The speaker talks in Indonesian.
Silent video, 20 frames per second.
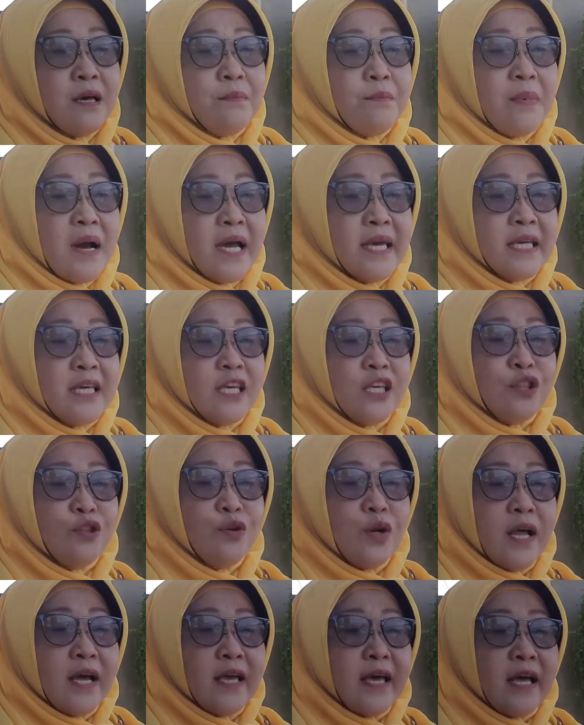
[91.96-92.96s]
Baik
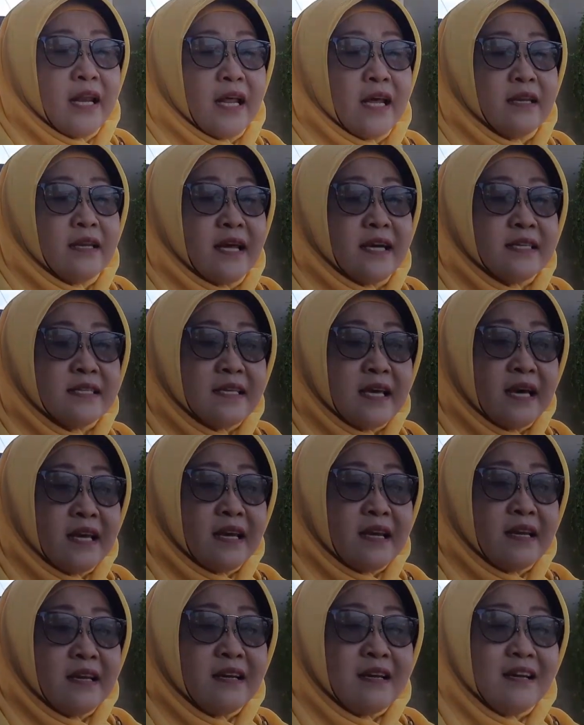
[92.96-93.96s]
itu layanan dasar,
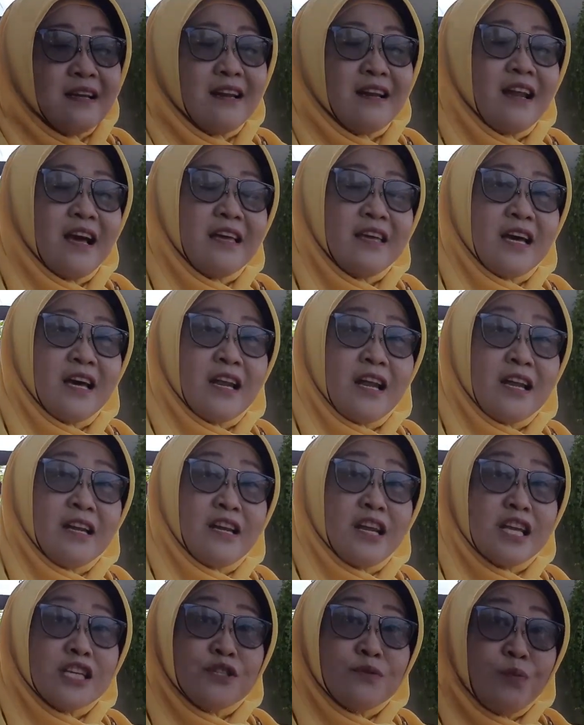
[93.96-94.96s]
layanan
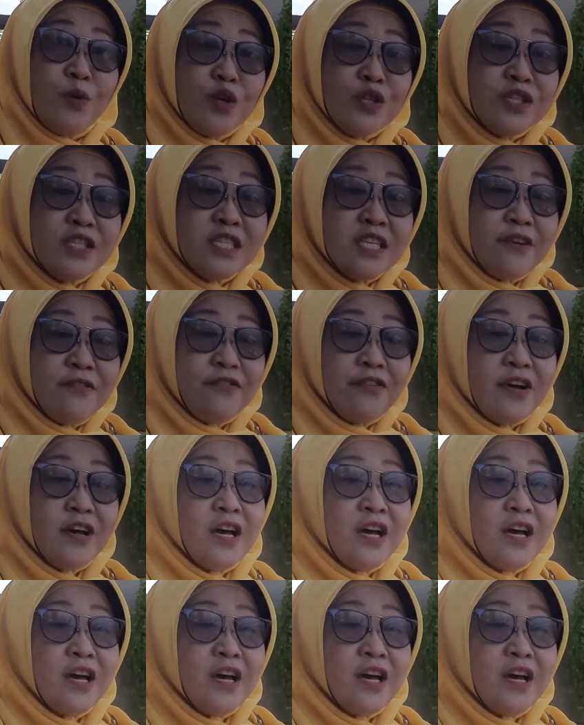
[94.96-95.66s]
responsif,